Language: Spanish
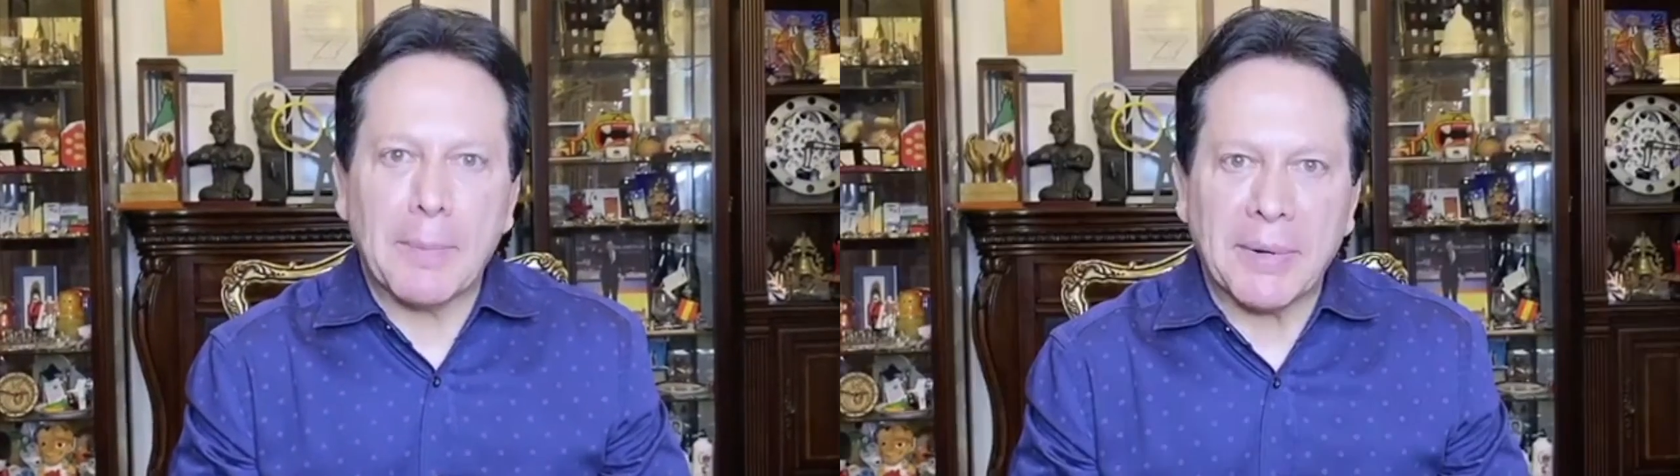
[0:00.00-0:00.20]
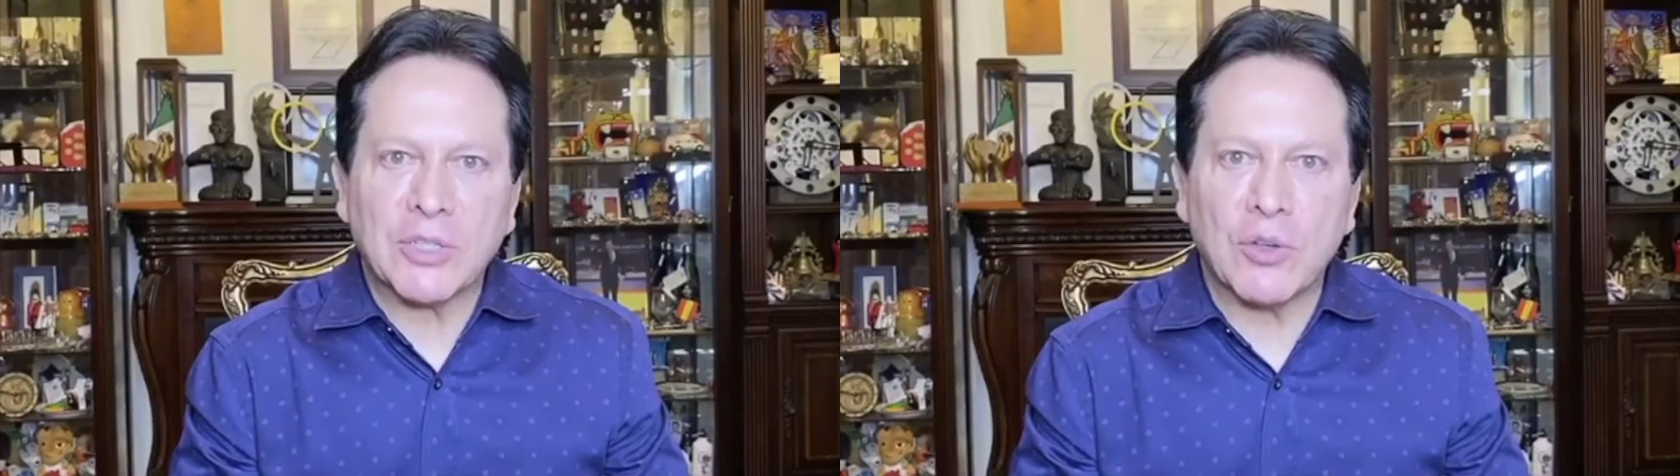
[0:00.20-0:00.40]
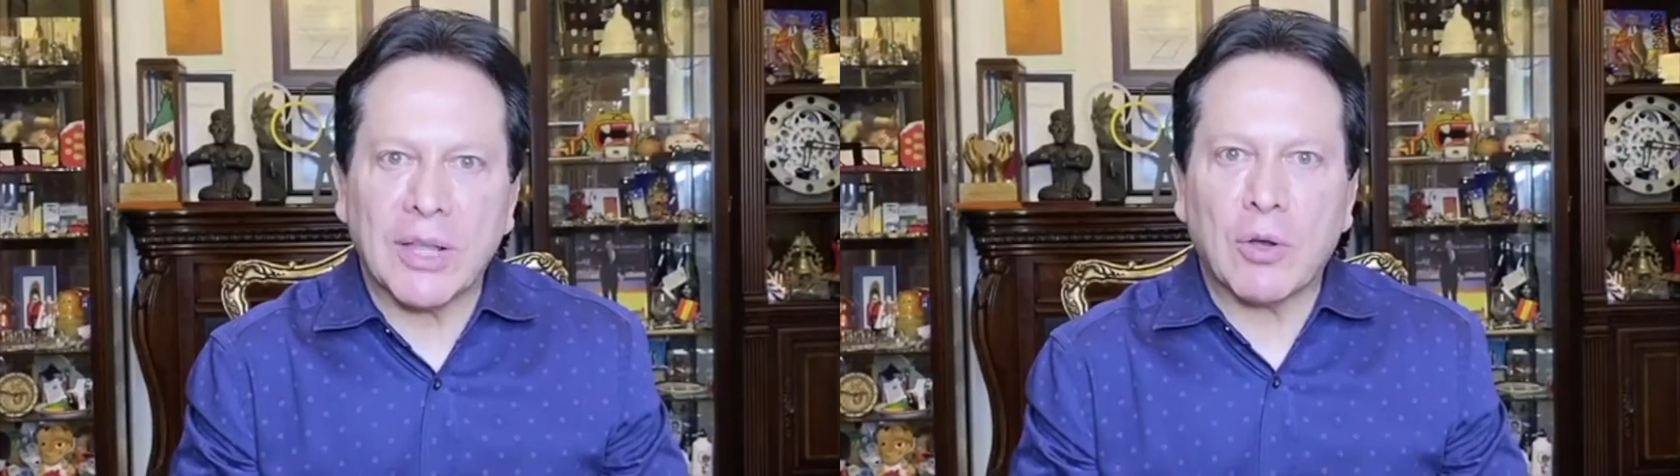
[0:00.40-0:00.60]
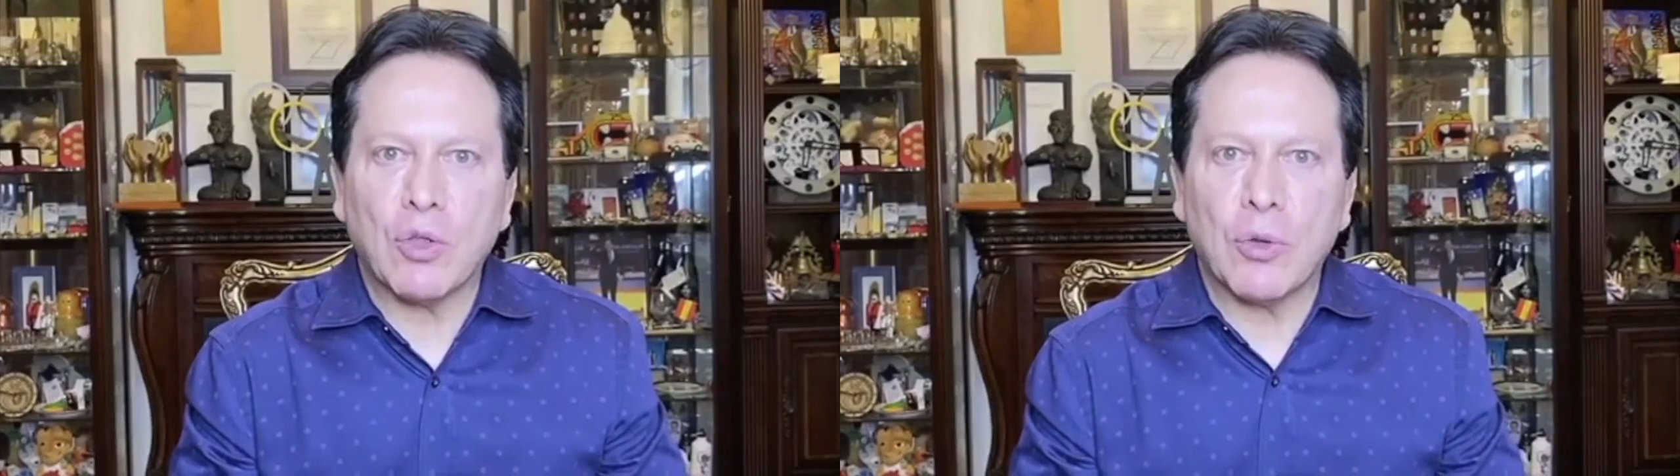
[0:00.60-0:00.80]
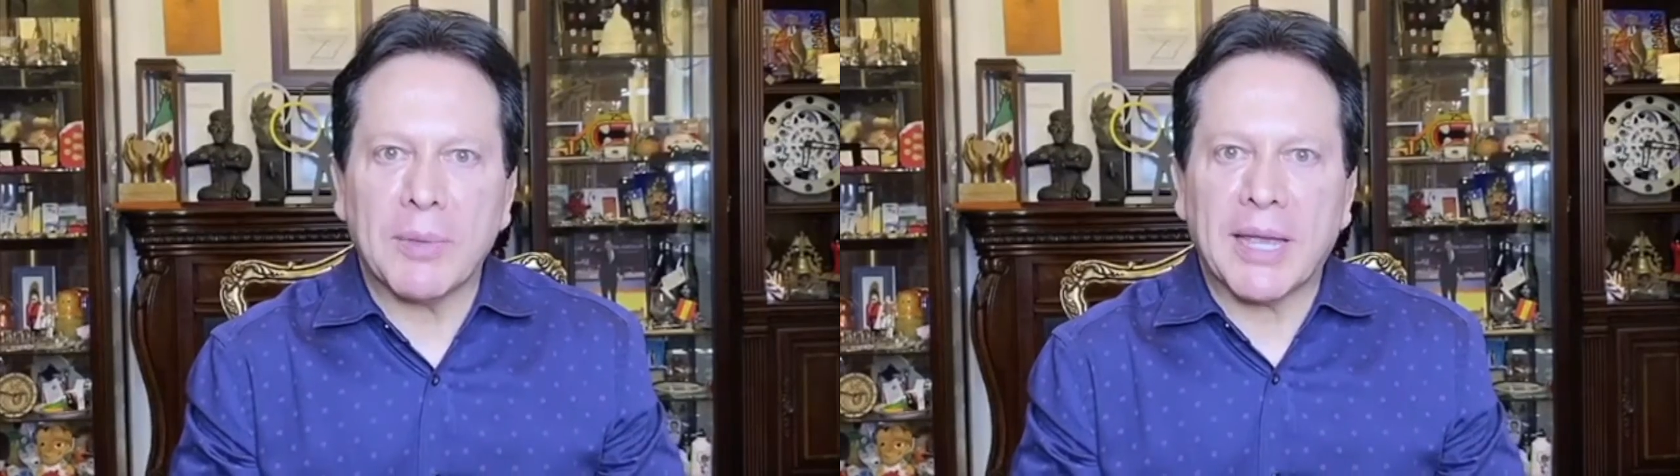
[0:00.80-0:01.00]
depresión
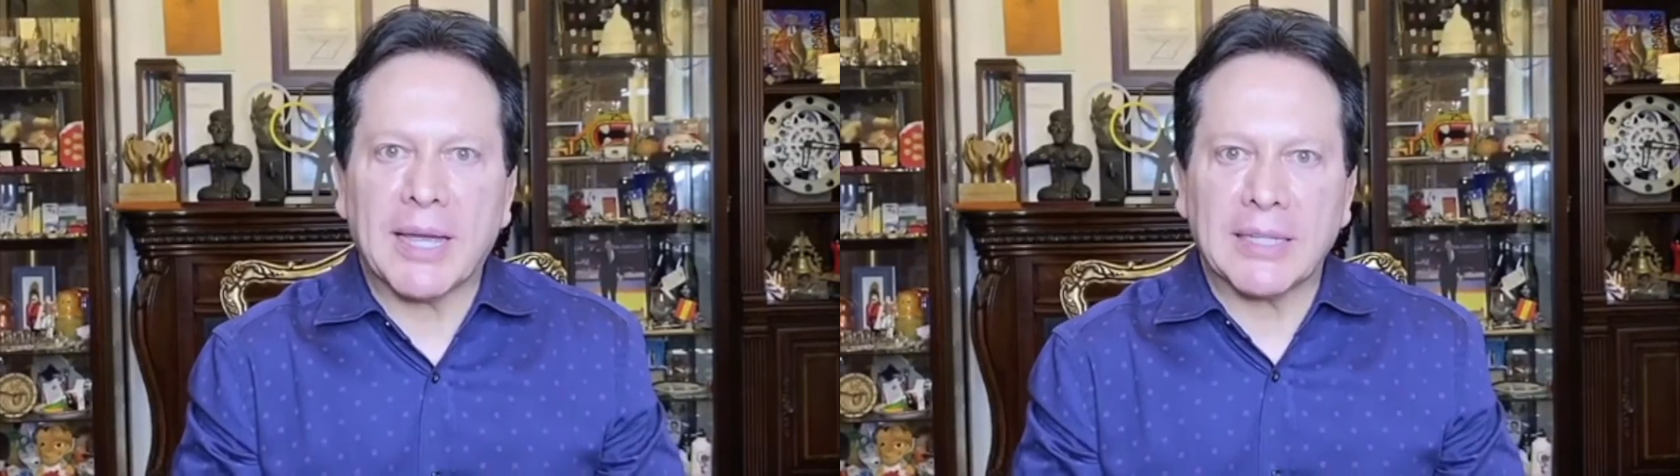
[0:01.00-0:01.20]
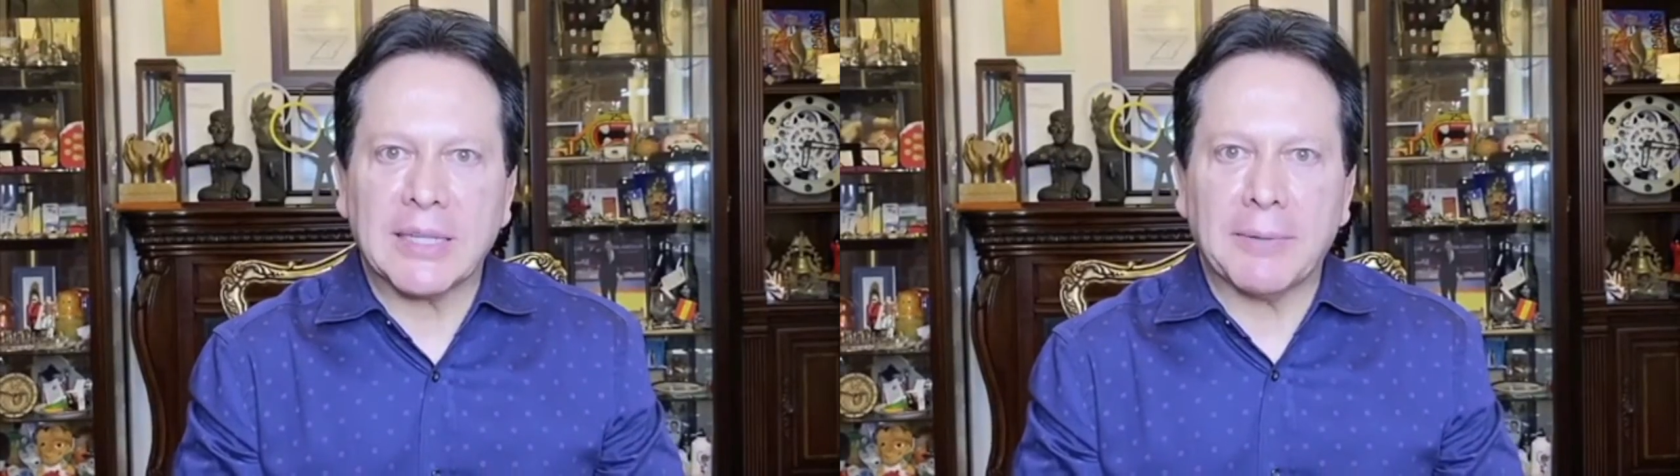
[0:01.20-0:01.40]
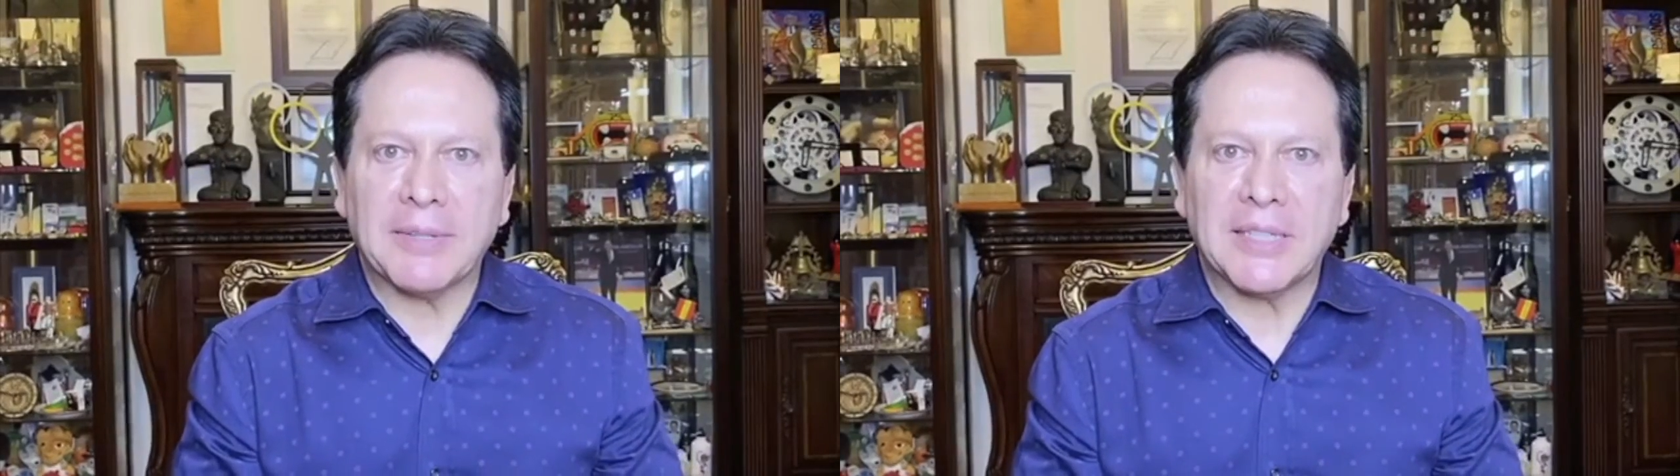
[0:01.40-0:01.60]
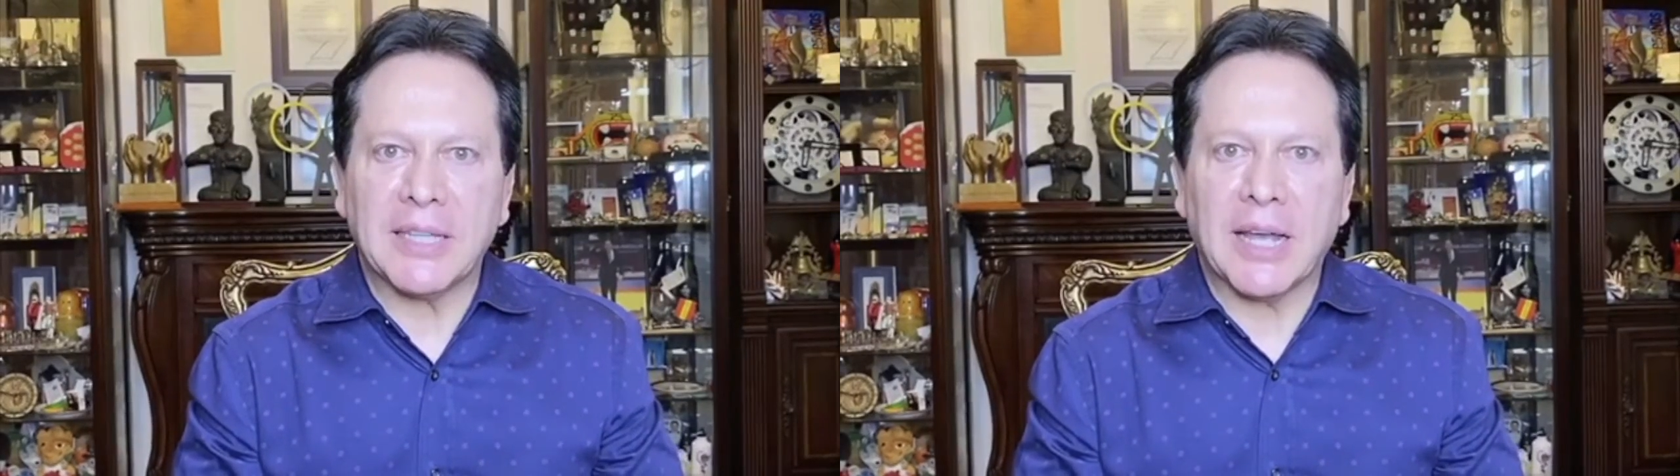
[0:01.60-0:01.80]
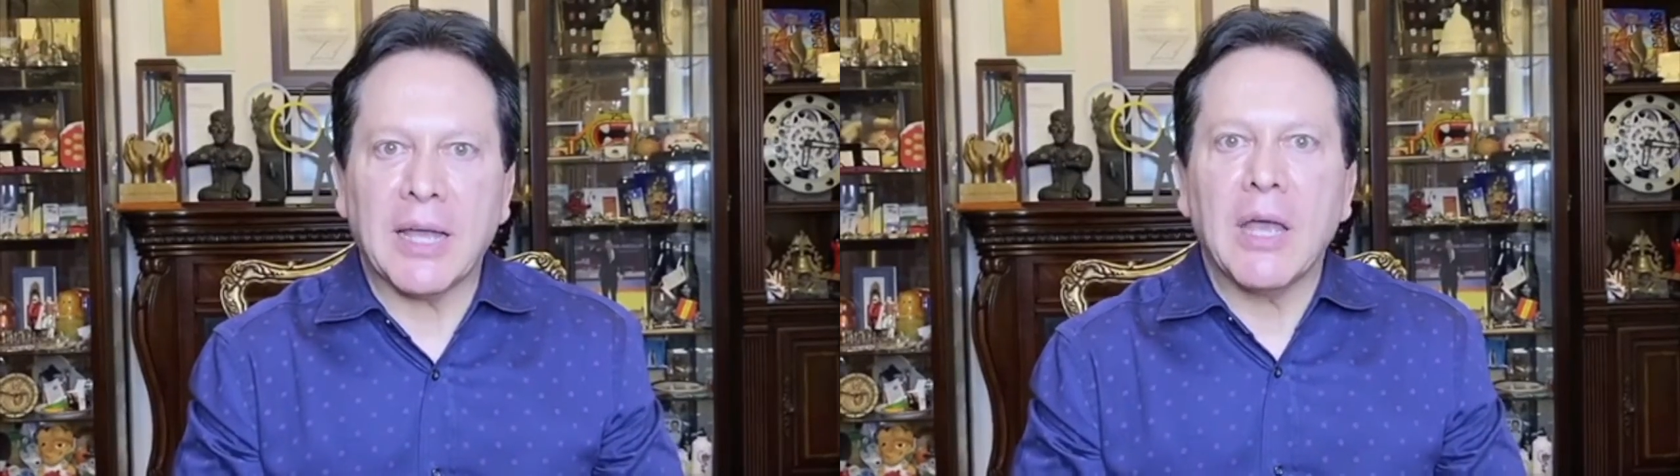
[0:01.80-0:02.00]
económica que se
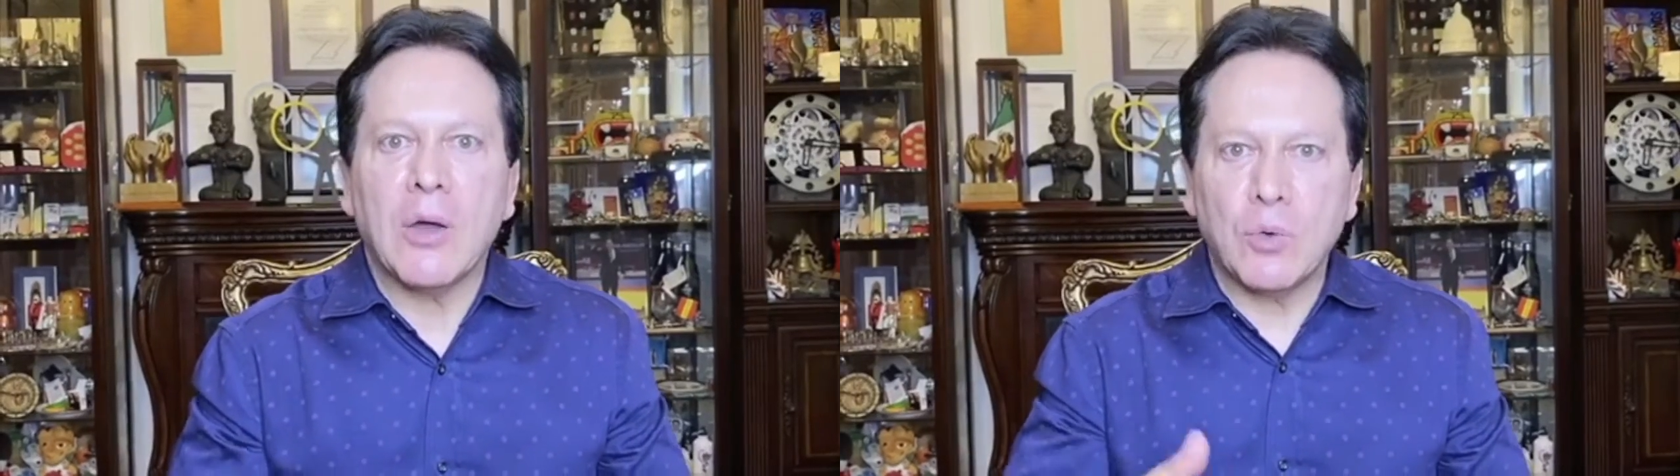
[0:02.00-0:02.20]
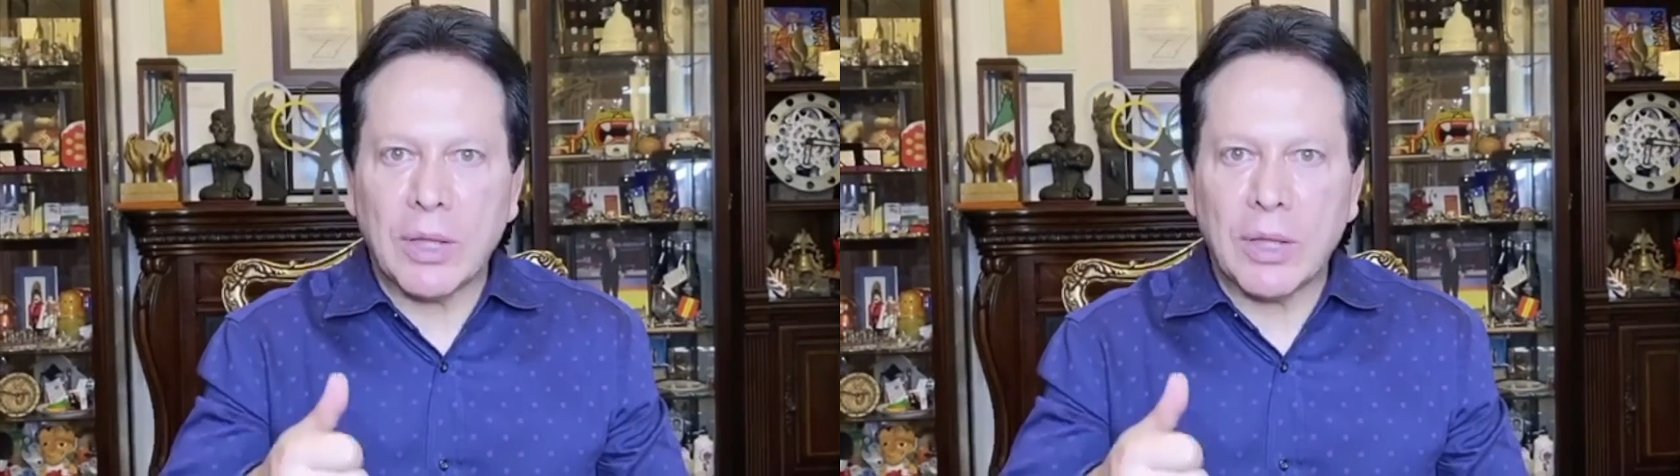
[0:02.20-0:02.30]
avecina.